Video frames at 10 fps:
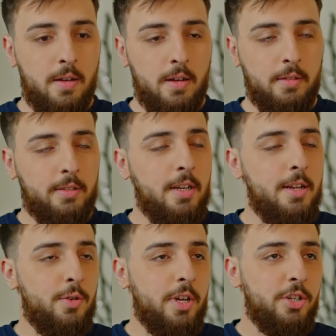قلت لي
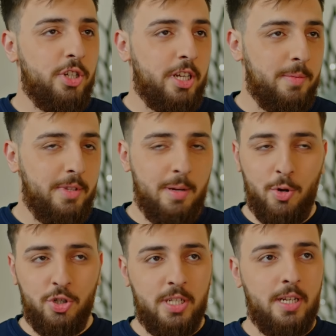إنه هاي الشركة بدها
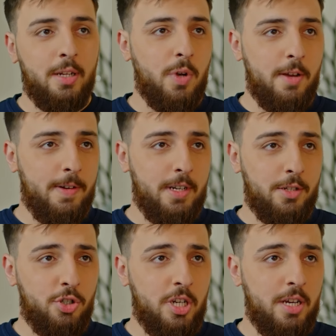معجزة لتوقف على
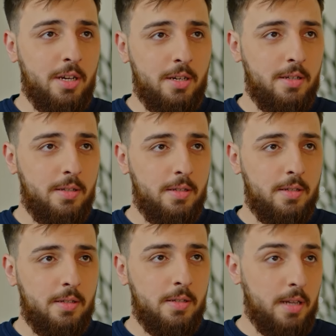رجليها
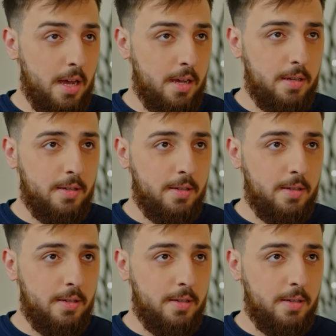صح